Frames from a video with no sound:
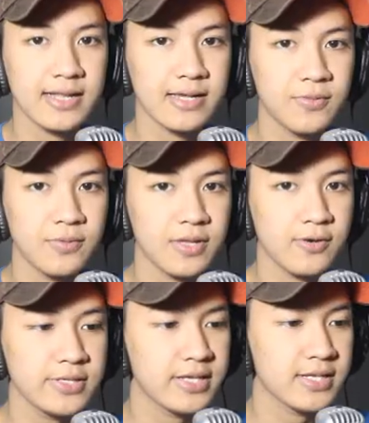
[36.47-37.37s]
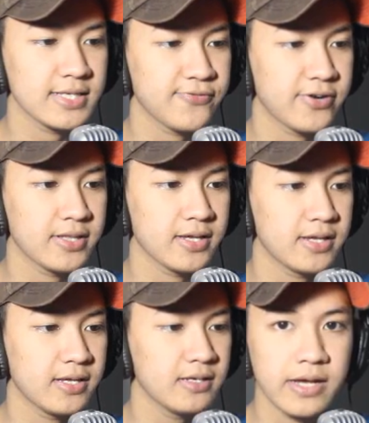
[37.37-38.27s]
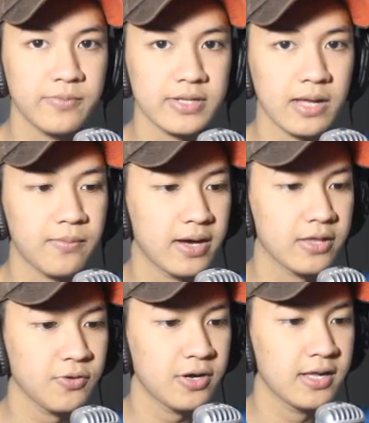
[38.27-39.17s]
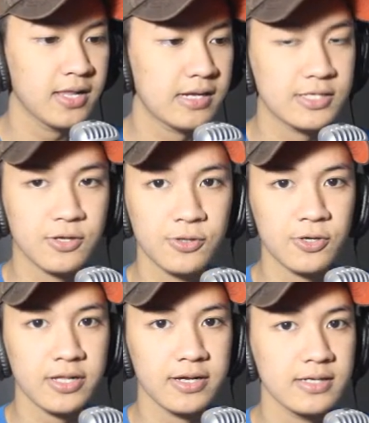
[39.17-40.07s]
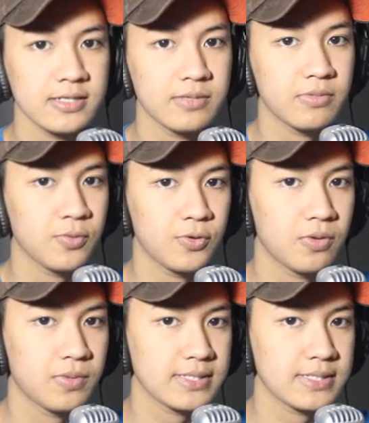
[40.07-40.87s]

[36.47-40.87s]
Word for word: kalian belum tahu skillnya si Fatih ini, dia yang pertama itu adalah Dice Control ya guys, 52%